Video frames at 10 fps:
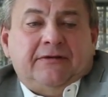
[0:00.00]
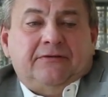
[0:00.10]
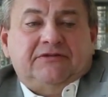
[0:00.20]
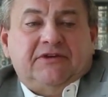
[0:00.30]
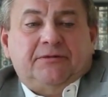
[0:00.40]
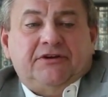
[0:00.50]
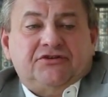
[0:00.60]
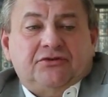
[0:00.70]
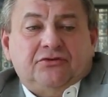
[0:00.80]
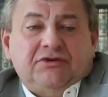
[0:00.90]
вот, на
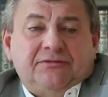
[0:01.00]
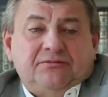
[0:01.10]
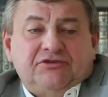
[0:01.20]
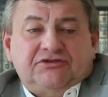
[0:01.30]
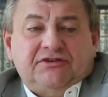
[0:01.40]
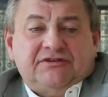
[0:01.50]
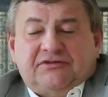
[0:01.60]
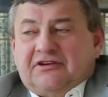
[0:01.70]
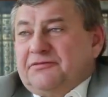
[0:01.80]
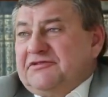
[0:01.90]
плечи. Ну, я быстренько
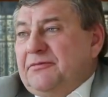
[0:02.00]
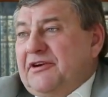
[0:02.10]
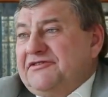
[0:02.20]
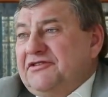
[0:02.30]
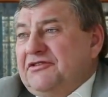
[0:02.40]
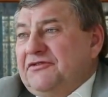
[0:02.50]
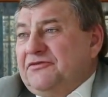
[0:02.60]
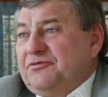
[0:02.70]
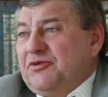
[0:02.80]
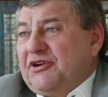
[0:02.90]
как бы сообразил и
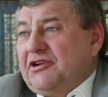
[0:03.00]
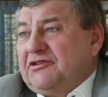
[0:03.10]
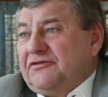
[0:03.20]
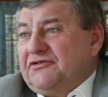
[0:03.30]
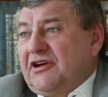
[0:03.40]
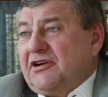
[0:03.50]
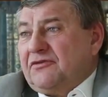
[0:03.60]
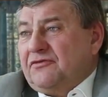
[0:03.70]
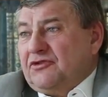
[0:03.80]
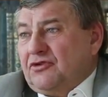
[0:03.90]
передал это в дар
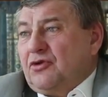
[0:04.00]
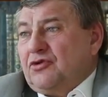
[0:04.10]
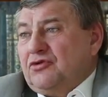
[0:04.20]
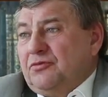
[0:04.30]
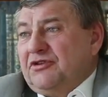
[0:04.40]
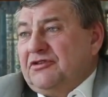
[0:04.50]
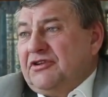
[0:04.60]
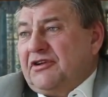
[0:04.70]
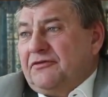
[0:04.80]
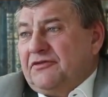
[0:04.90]
вот, городу
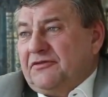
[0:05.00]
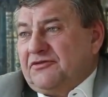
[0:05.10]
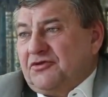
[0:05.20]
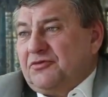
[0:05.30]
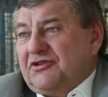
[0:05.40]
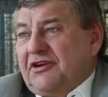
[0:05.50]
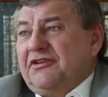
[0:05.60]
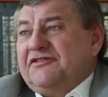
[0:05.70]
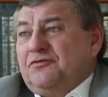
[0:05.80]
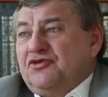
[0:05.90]
Бендеры, вот, чтобы
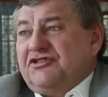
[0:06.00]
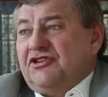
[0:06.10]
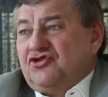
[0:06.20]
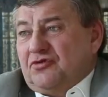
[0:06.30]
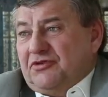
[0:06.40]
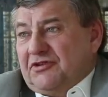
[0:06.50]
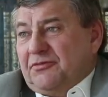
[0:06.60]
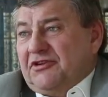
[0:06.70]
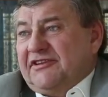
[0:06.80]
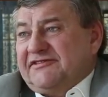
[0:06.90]
хранилось в музее, чтобы это
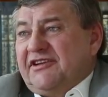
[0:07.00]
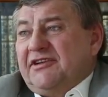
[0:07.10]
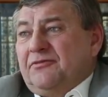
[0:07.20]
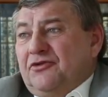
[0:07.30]
было достоянием